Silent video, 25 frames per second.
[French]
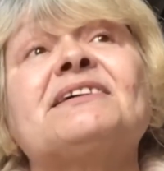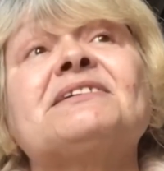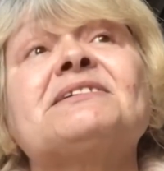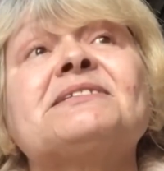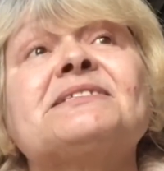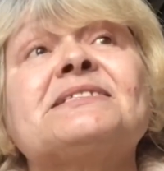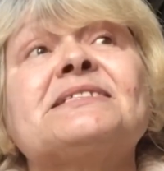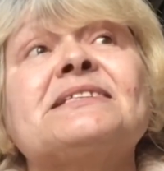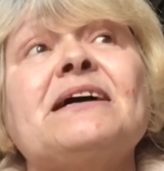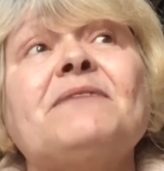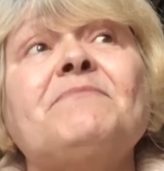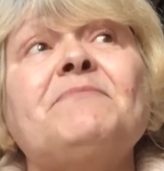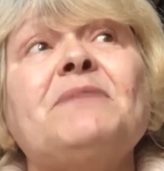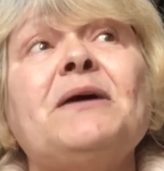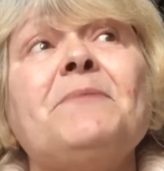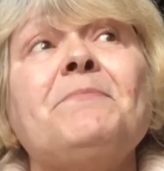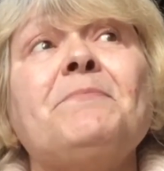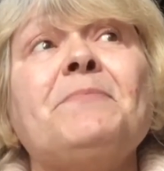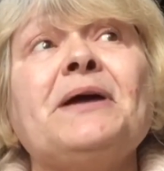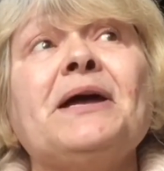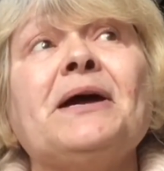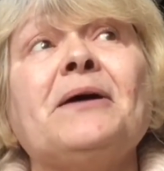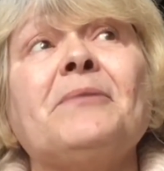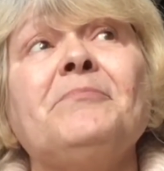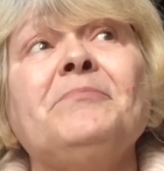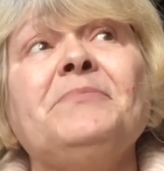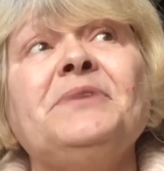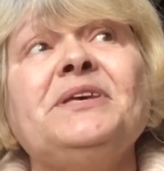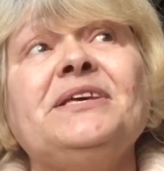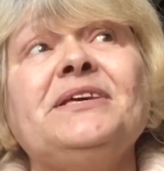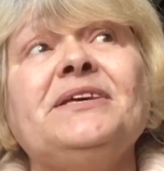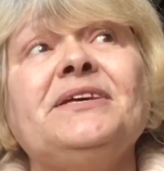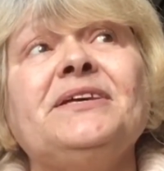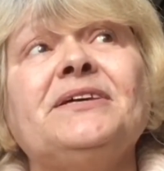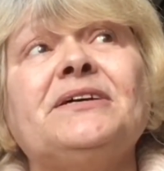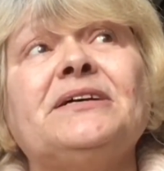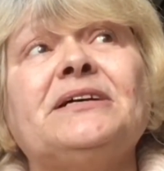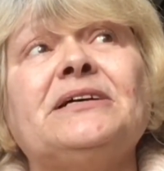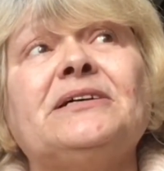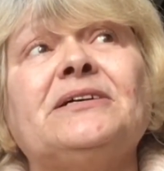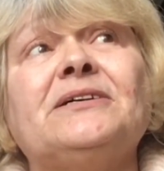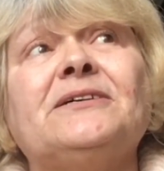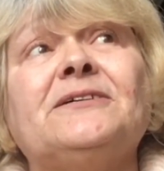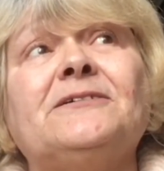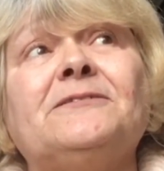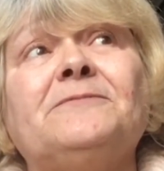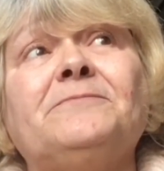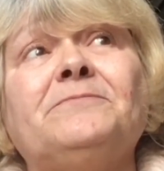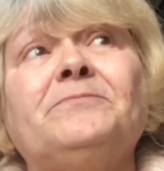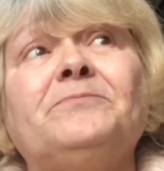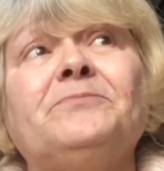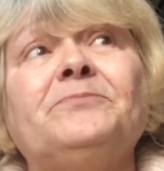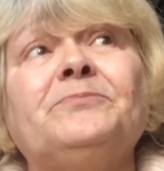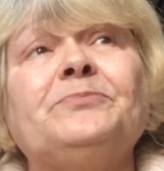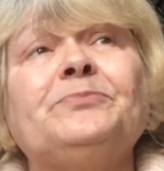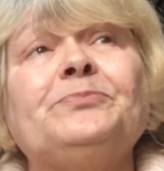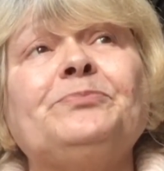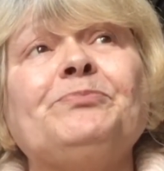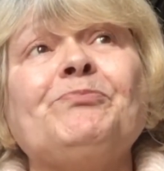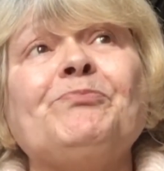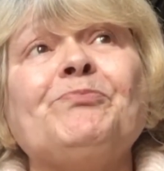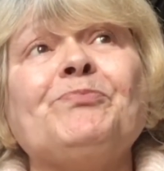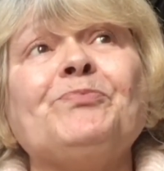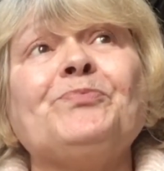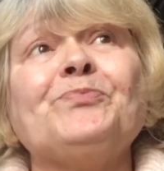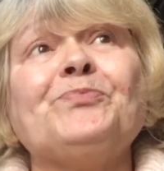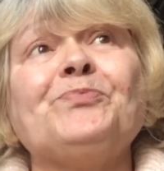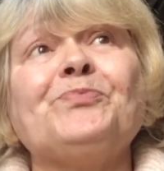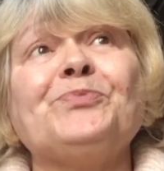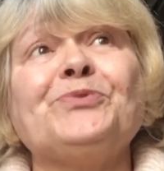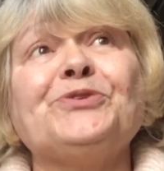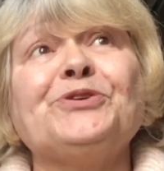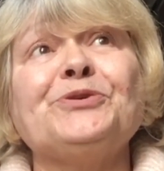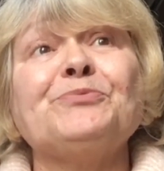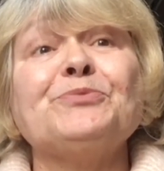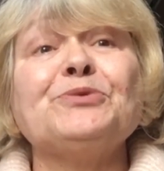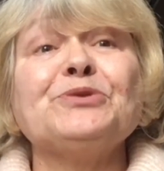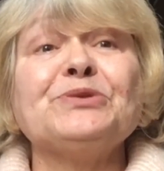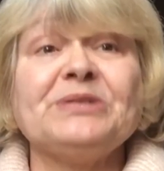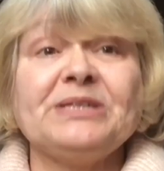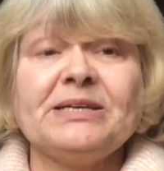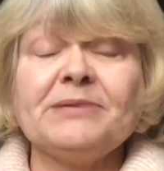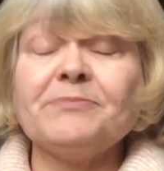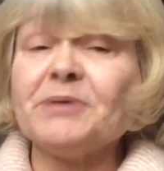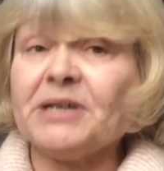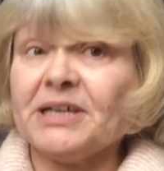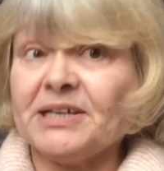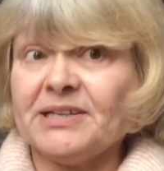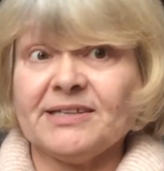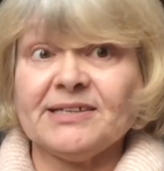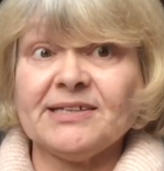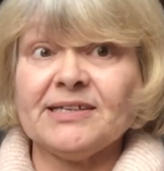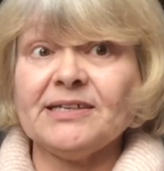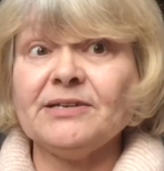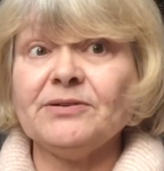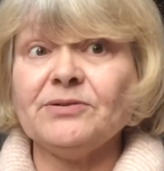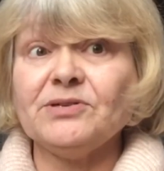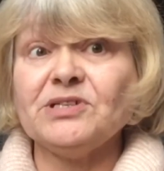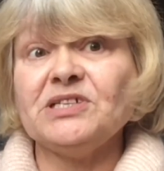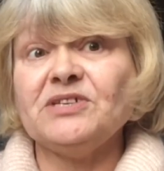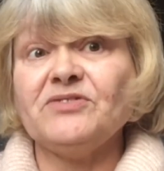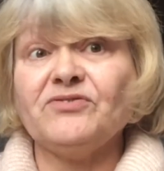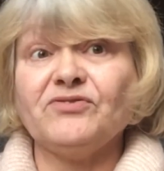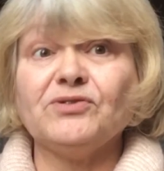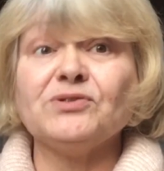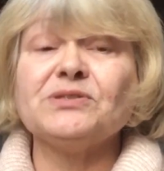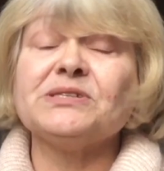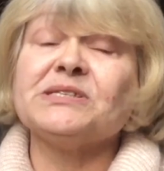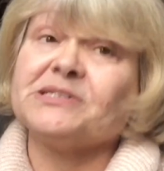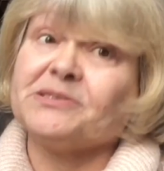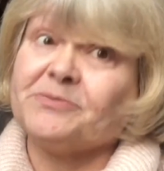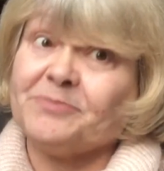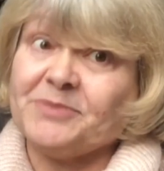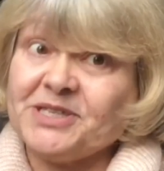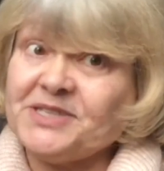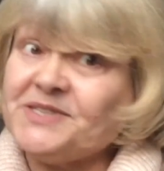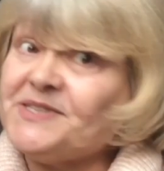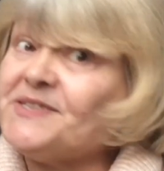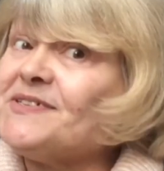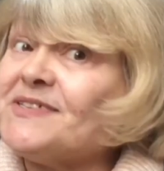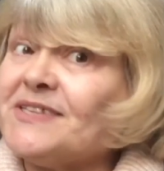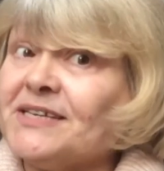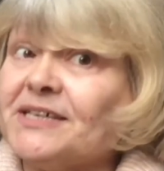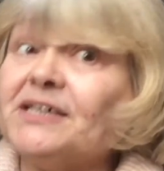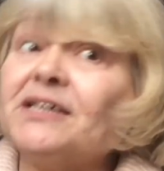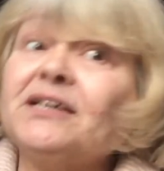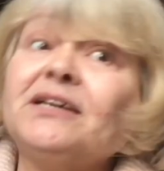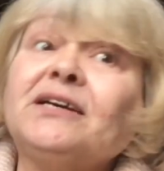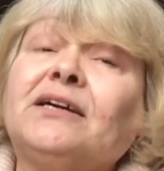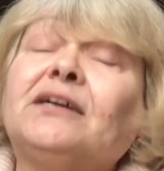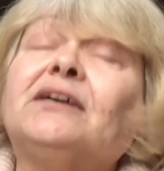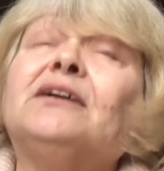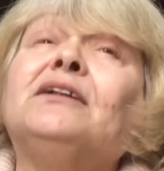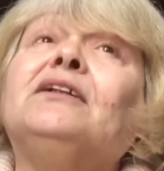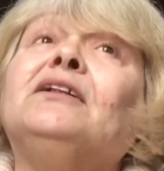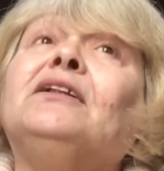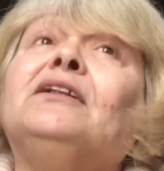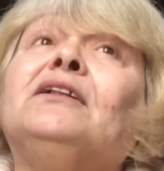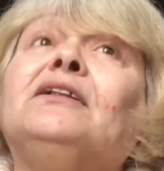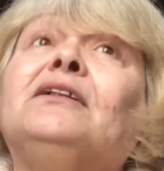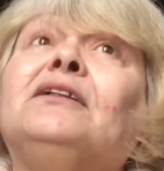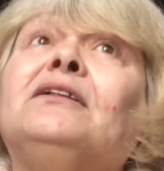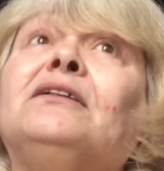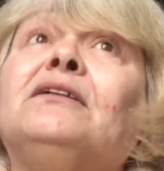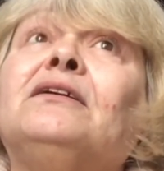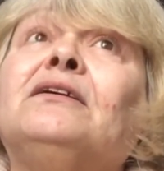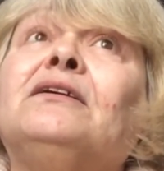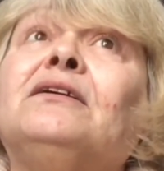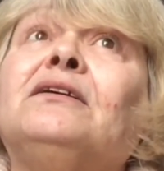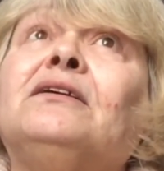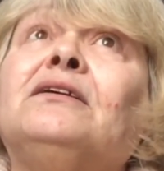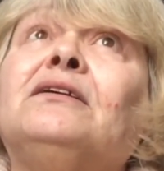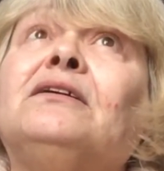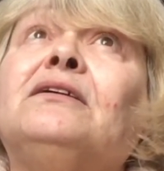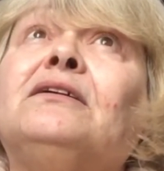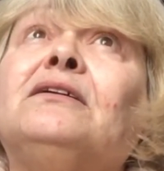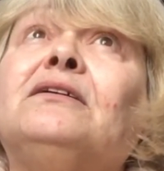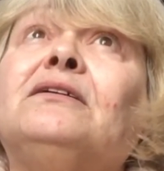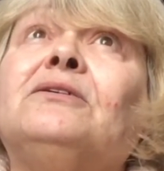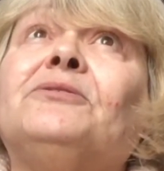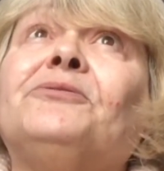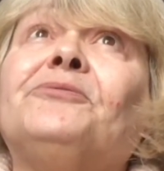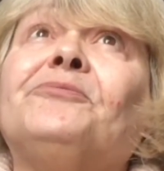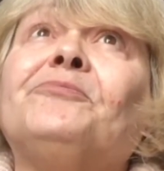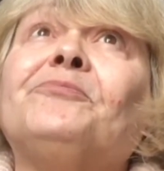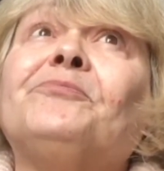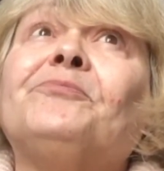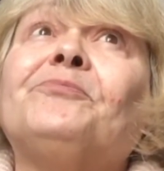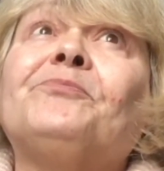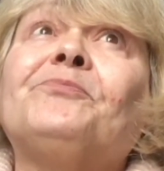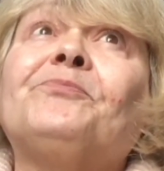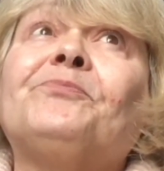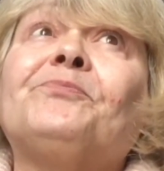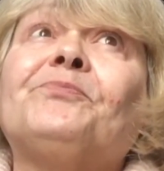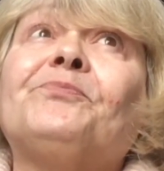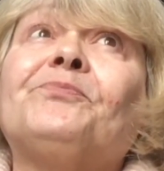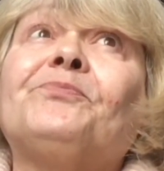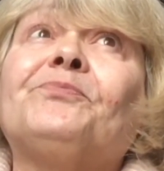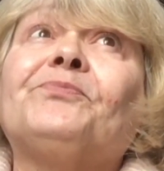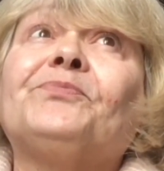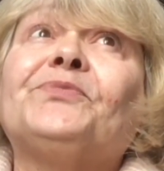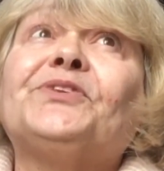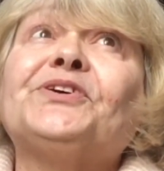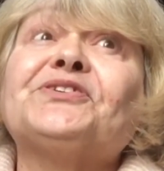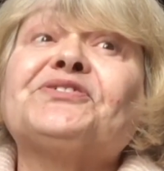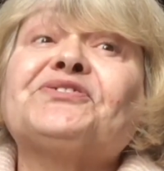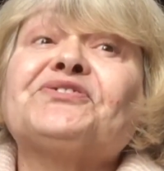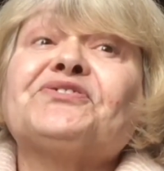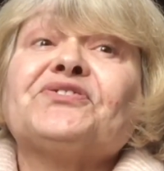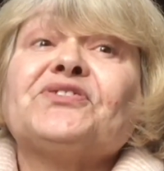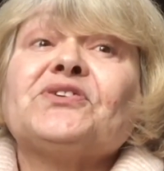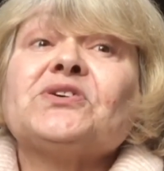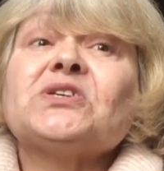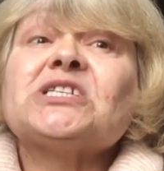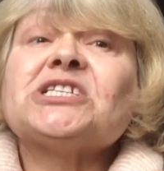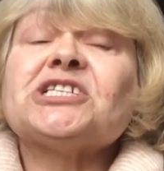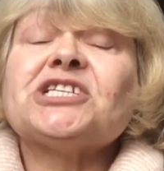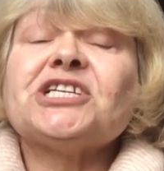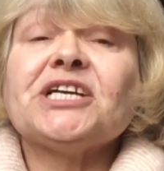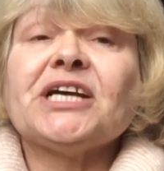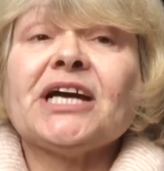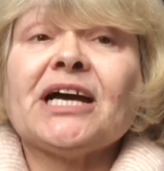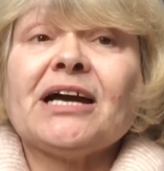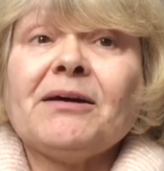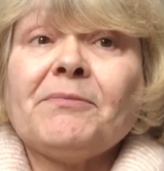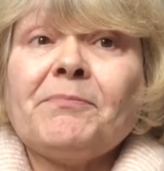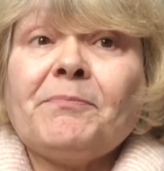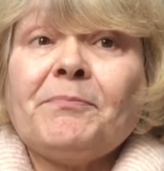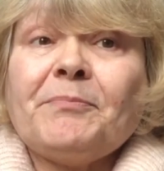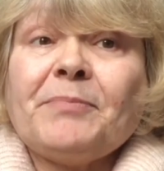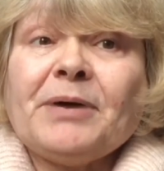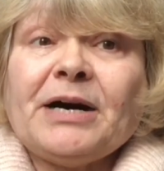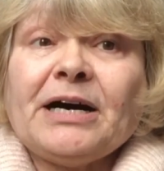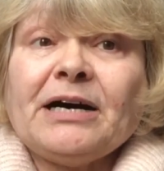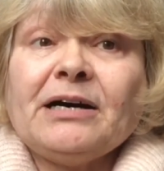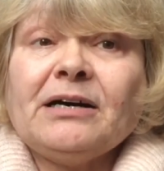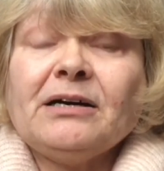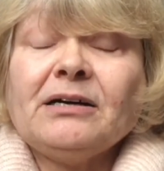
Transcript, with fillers: Ça m'a permis euh, de me débriter au niveau timidité, de franchir un pas